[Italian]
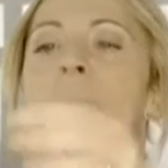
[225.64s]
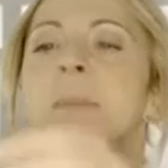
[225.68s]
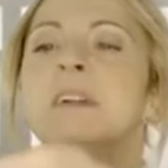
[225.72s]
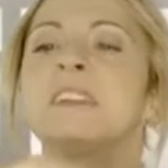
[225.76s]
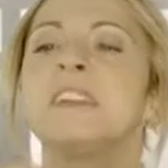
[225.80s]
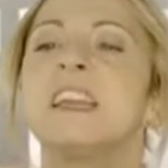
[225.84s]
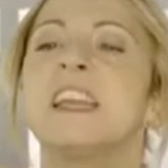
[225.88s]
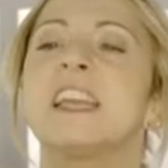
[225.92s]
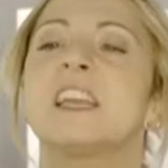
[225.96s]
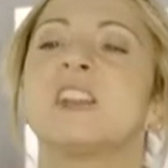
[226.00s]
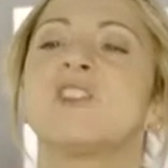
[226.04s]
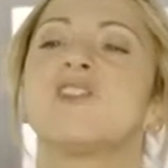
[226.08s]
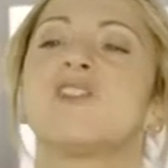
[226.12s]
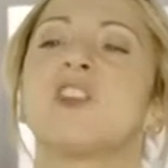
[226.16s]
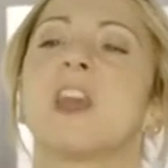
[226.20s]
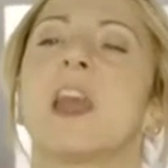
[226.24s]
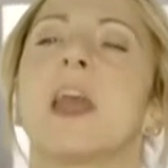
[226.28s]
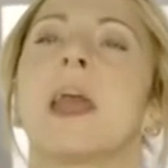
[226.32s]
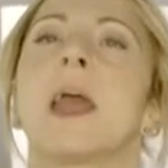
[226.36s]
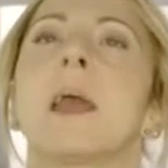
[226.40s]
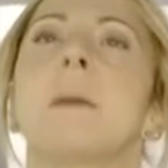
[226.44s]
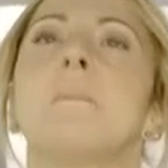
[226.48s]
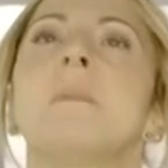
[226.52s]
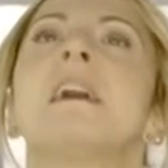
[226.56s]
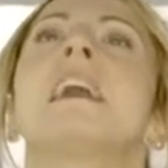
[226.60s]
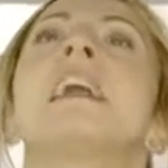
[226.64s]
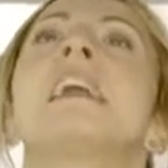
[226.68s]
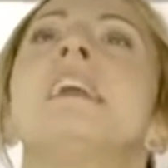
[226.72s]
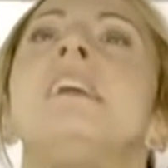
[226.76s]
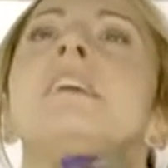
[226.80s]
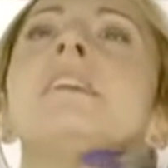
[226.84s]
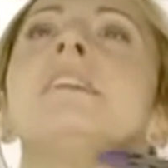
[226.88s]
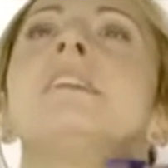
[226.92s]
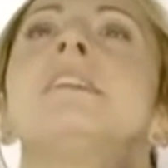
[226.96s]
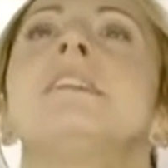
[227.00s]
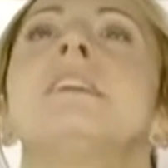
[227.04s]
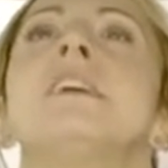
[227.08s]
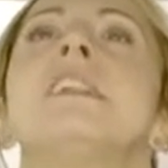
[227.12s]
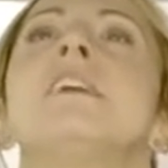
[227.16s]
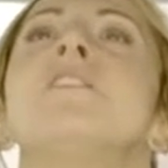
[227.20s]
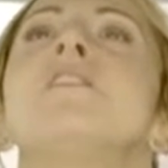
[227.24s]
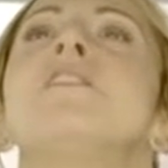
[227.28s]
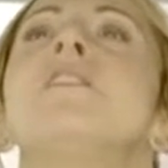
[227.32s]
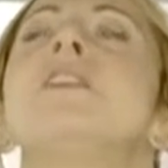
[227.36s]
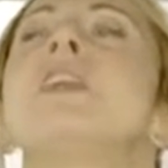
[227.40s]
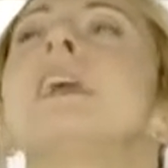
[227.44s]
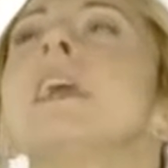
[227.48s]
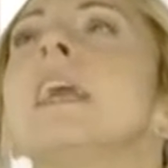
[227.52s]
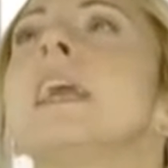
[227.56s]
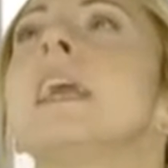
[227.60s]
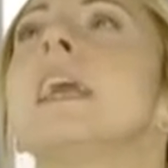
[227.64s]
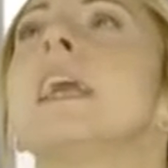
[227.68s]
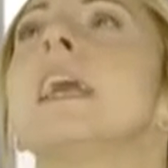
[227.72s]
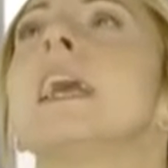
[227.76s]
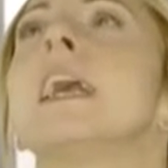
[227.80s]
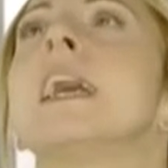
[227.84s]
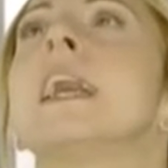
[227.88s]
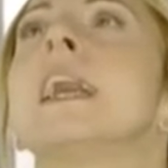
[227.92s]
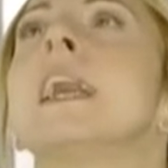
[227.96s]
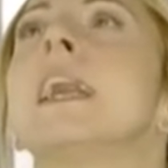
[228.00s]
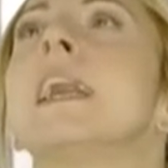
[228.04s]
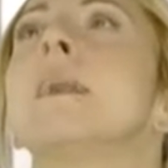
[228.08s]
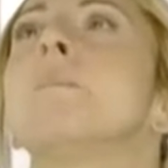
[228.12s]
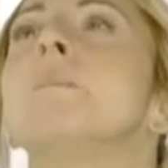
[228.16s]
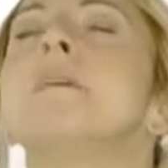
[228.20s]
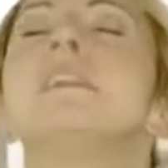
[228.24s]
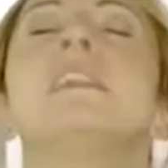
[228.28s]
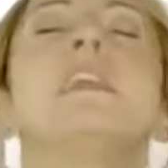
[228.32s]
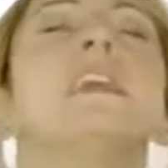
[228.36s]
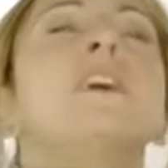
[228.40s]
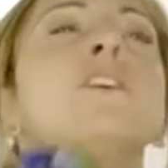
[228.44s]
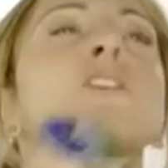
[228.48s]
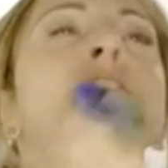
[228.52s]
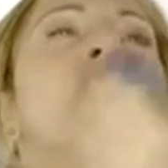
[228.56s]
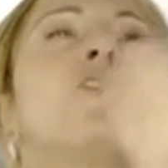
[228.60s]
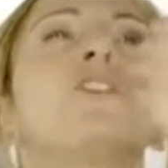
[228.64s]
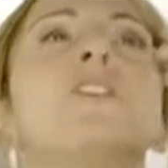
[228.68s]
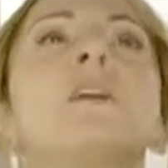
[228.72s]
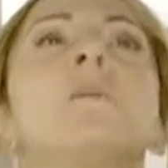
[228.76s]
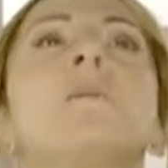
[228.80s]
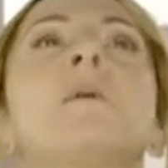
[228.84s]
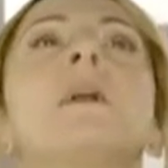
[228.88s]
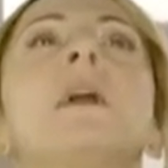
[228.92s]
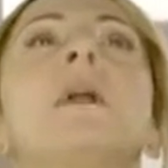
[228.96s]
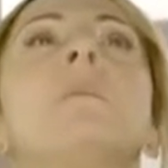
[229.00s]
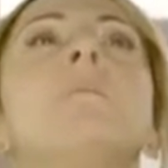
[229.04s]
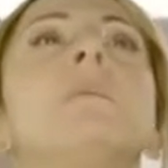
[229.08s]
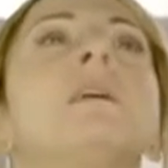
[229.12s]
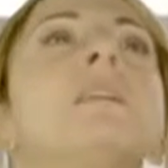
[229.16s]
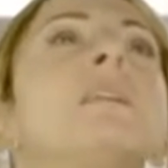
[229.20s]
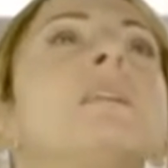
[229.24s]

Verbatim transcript: Ma sai che c'è? Ma chi se ne frega? Ma dicono sempre che il